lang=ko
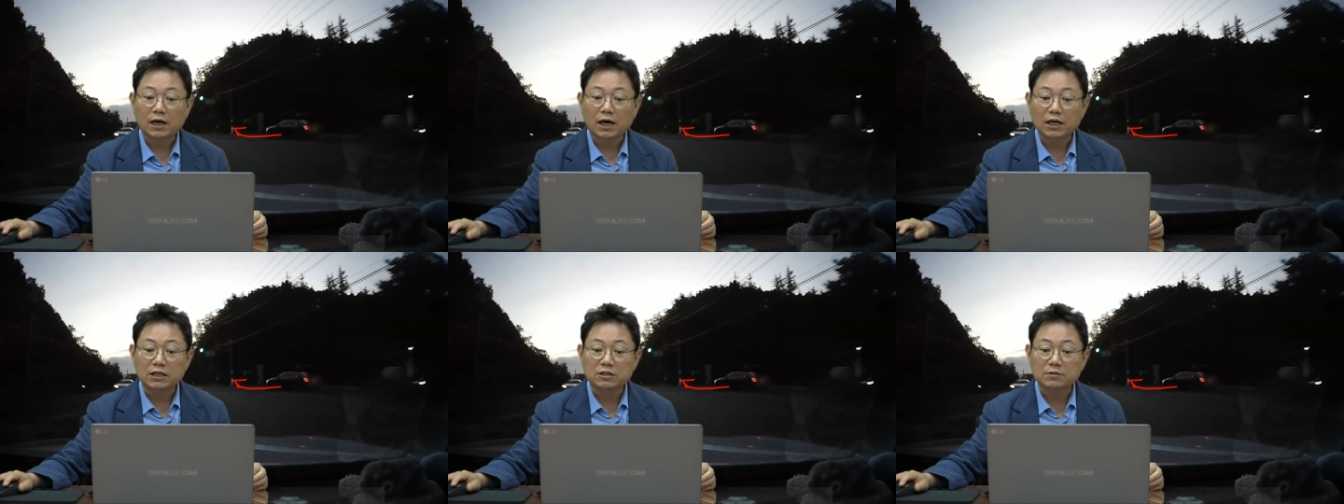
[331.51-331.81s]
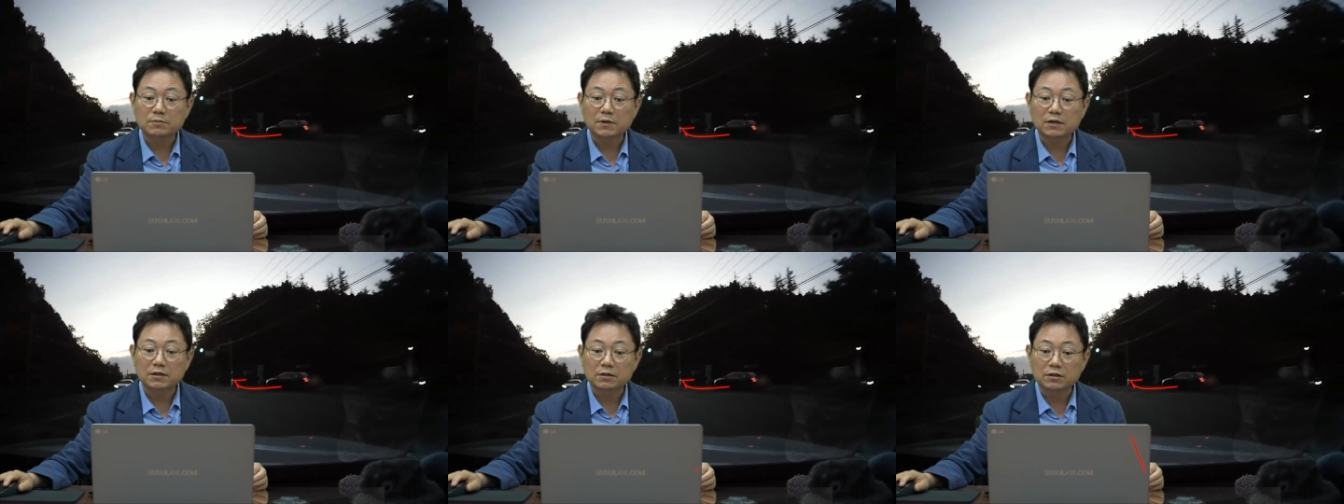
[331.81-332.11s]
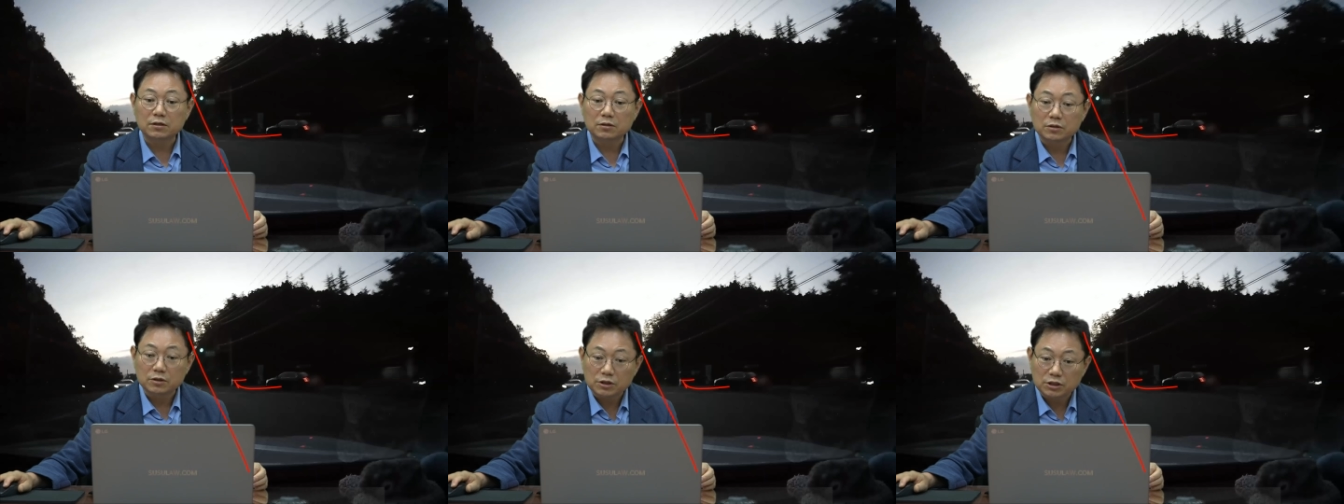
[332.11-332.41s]

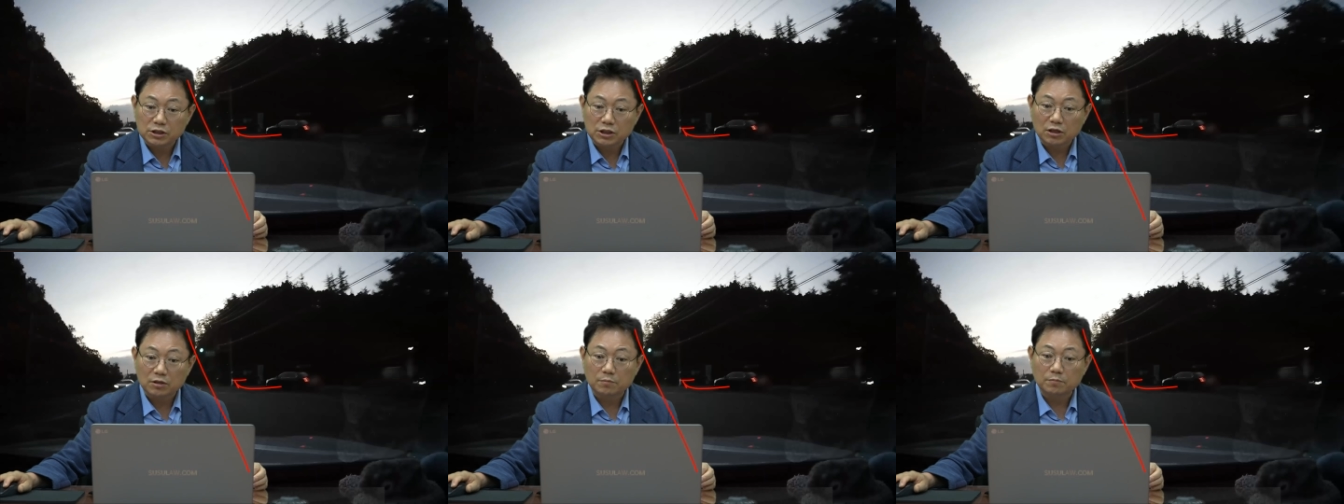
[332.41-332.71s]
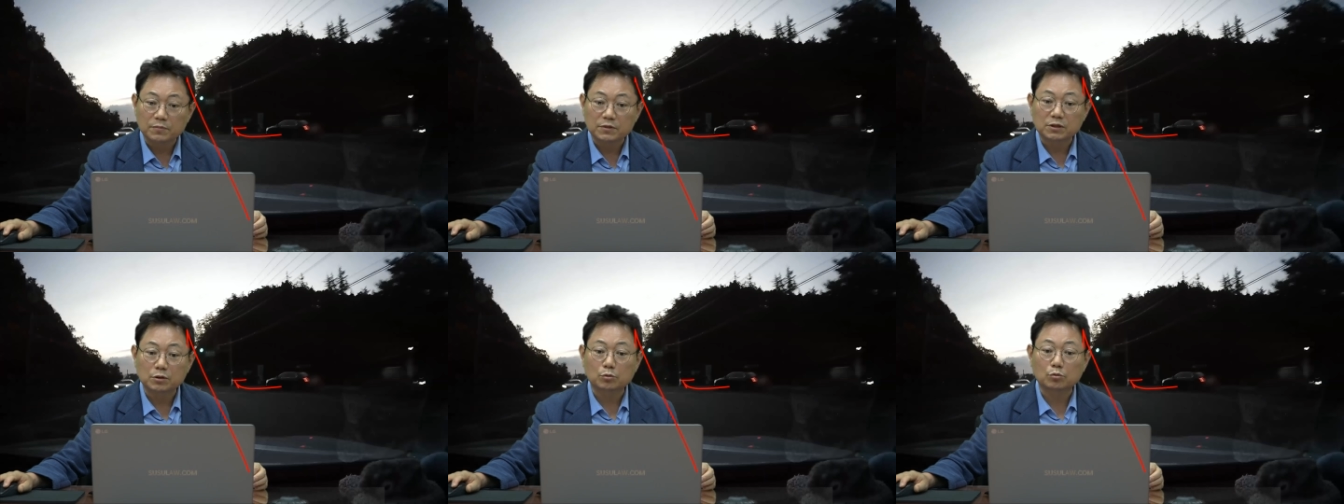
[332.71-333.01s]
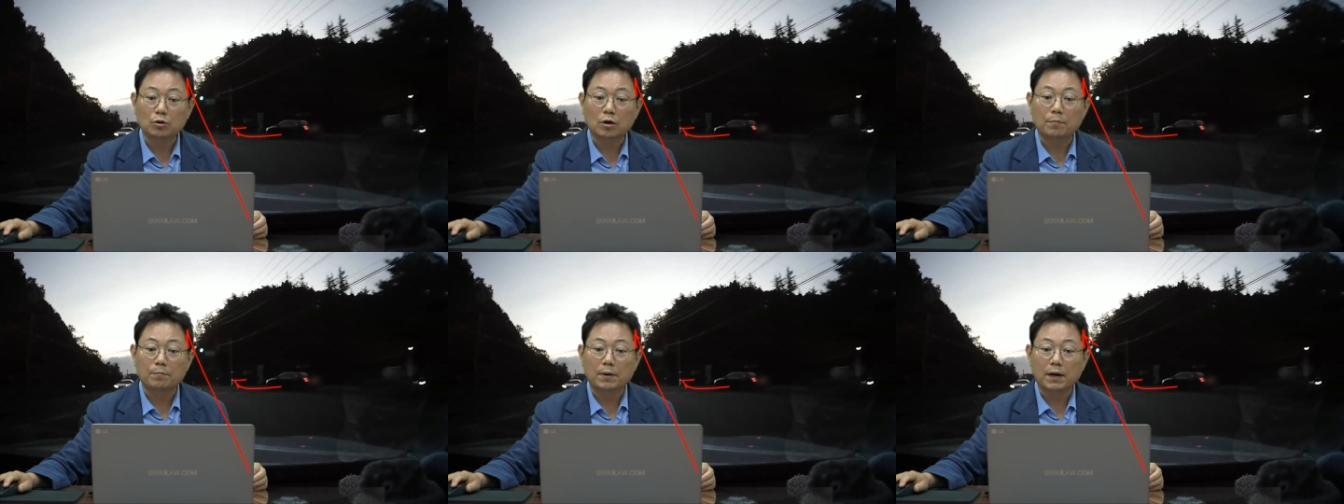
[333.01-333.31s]
하지만은 이 차는
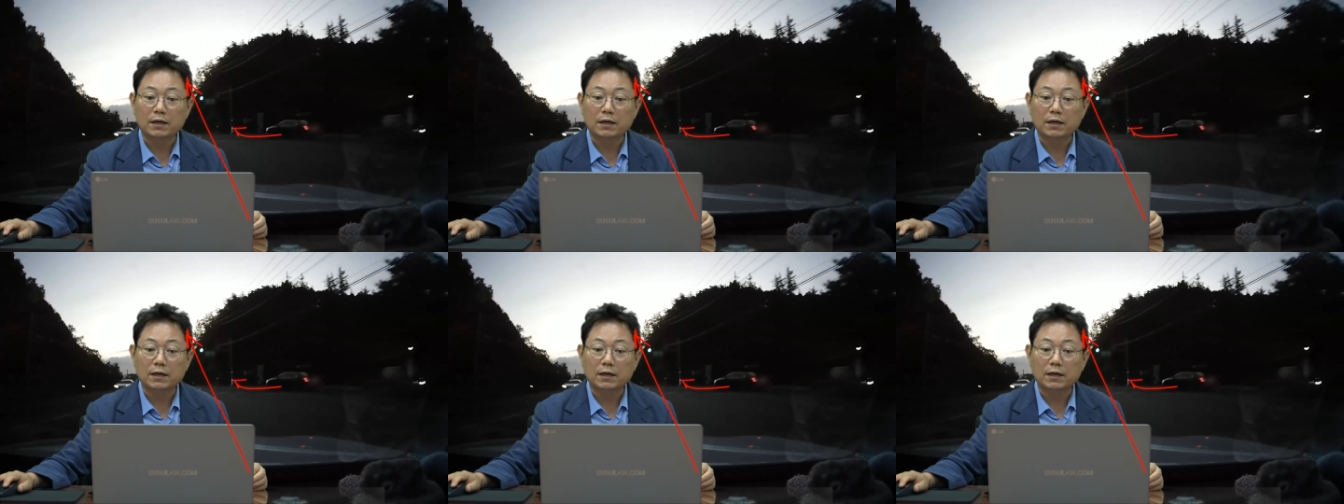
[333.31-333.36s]
속도가